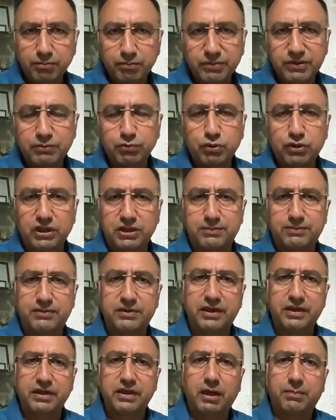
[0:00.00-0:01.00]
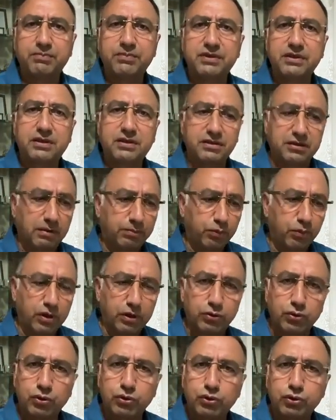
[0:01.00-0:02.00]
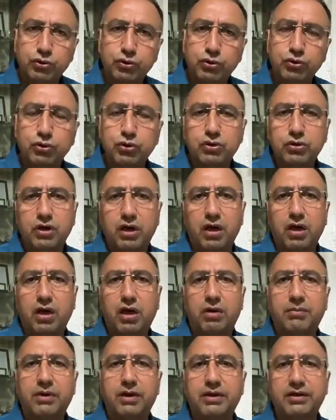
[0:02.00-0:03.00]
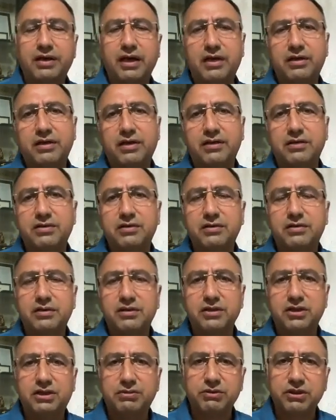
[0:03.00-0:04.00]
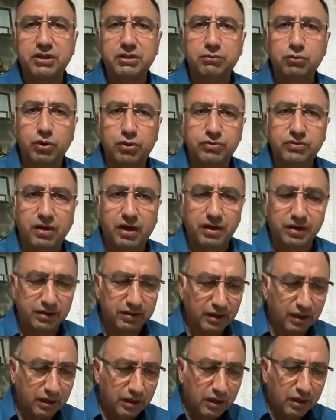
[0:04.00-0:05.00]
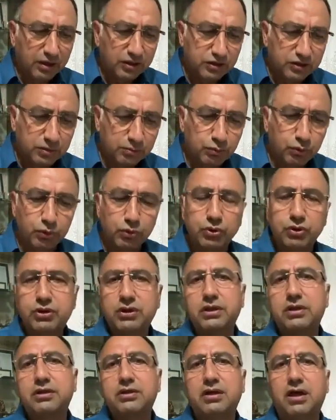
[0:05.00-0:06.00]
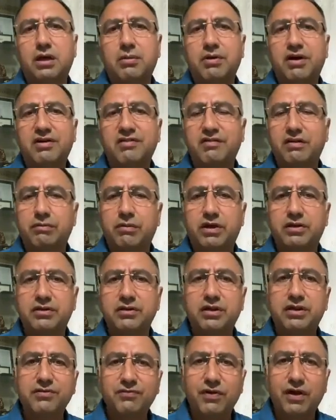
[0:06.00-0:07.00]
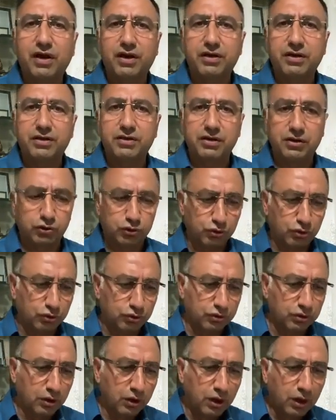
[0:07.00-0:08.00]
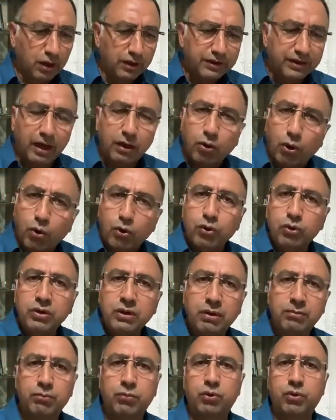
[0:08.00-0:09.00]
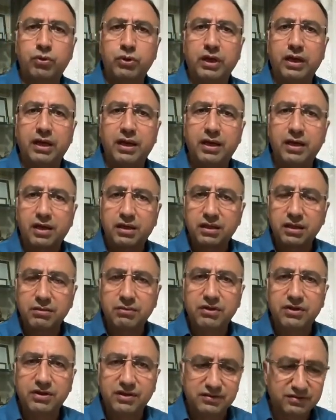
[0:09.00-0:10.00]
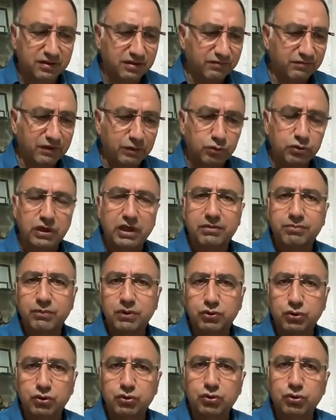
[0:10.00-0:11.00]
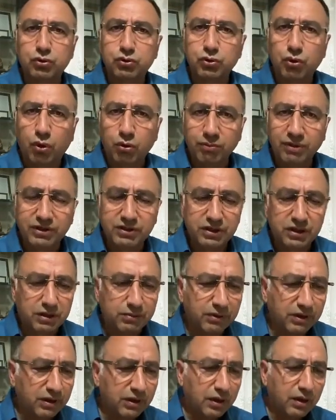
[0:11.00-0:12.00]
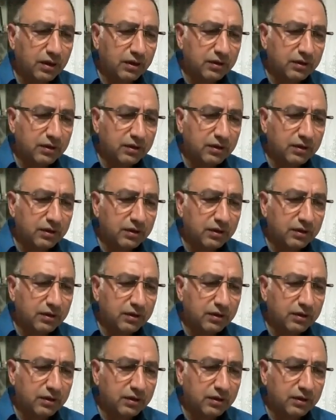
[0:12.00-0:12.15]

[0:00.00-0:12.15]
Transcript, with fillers: biz bu tespitleri yaptık, rapora dönüştürdük ee, ama gelinen 2024 e, tarihinde işte bugünkü Diyarbakır ve Mardin'deki felaketi yaşıyoruz. Yani o günden bugüne herhangi bir yatırım ve düzeltme söz konusu olmadığı gibi